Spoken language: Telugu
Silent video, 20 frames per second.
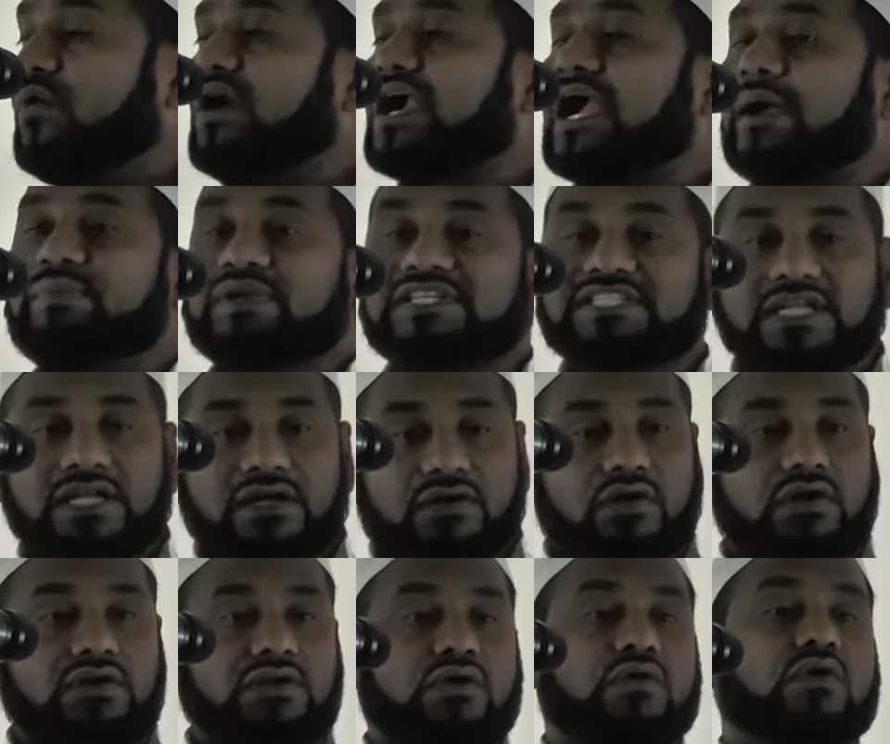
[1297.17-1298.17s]
ఒక
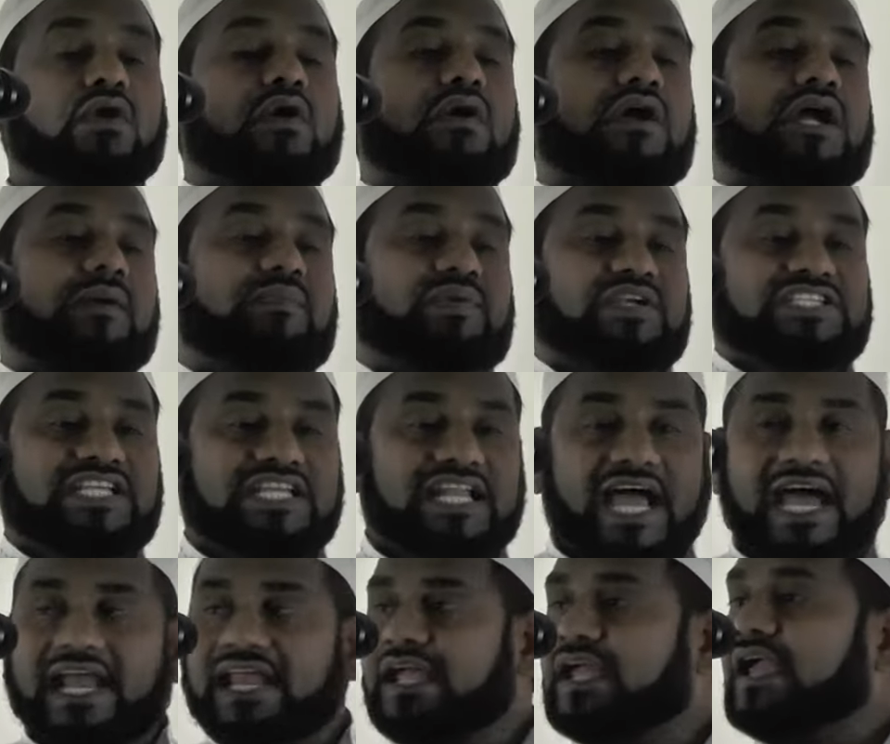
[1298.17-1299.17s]
ఒక
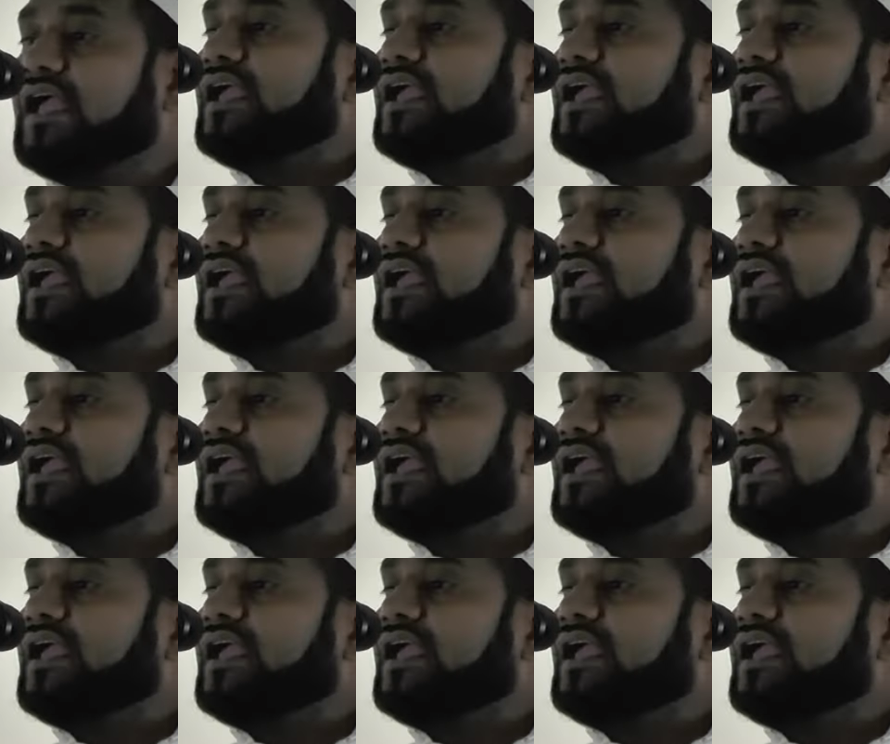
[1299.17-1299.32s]
పిసినారి